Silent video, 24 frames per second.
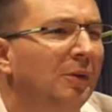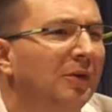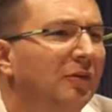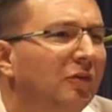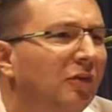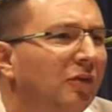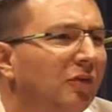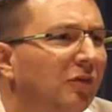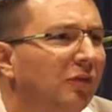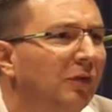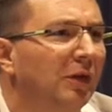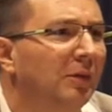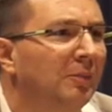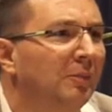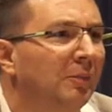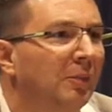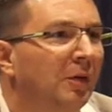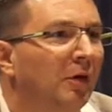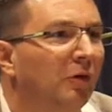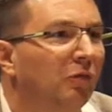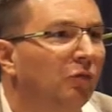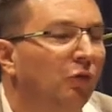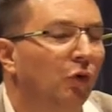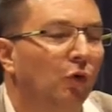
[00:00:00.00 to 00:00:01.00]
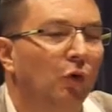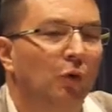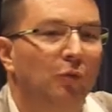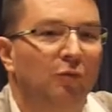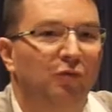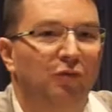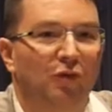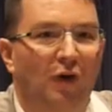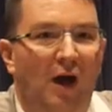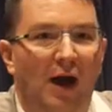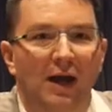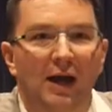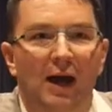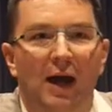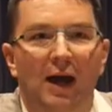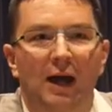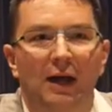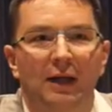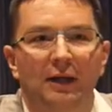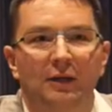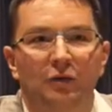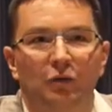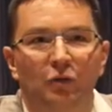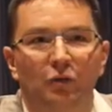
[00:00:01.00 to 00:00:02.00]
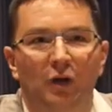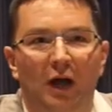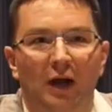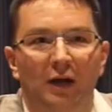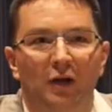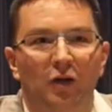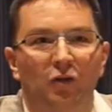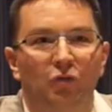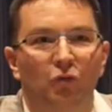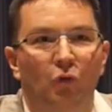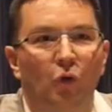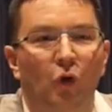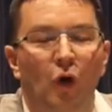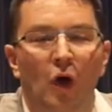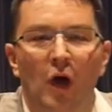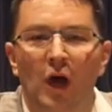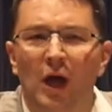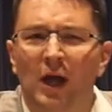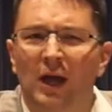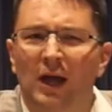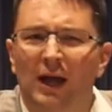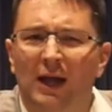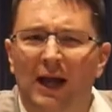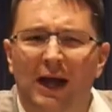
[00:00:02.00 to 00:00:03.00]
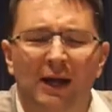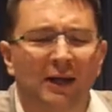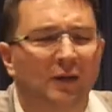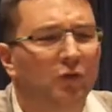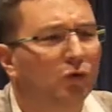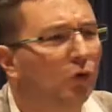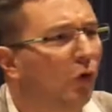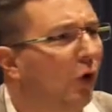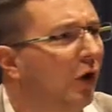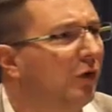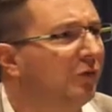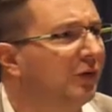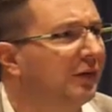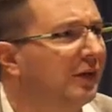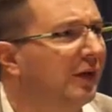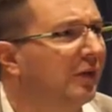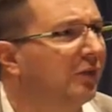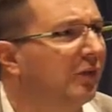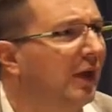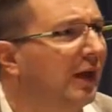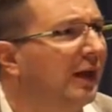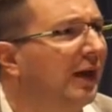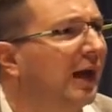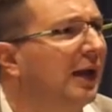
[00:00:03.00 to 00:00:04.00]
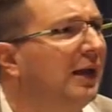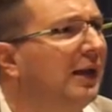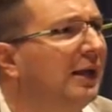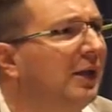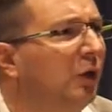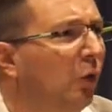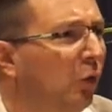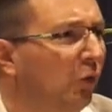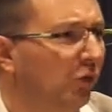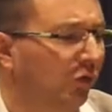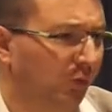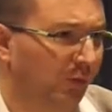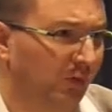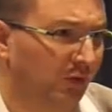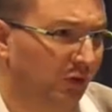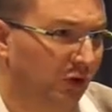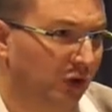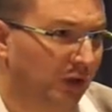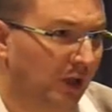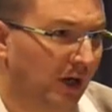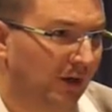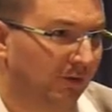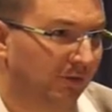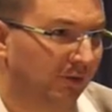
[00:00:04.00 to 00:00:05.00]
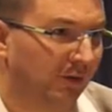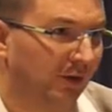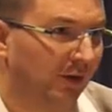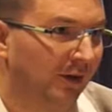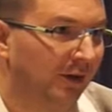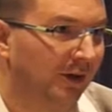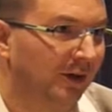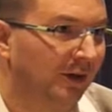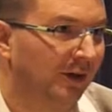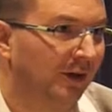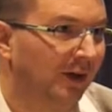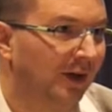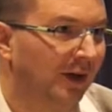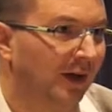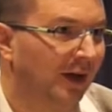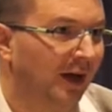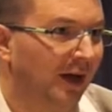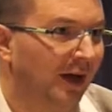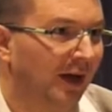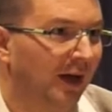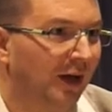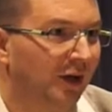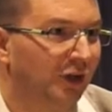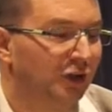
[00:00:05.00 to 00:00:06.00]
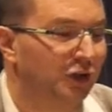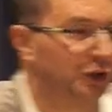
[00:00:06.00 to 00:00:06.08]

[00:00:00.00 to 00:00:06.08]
es ist im Forum Freiheit und anderswo gar nicht so häufig, dass ein Religionswissenschaftler äh,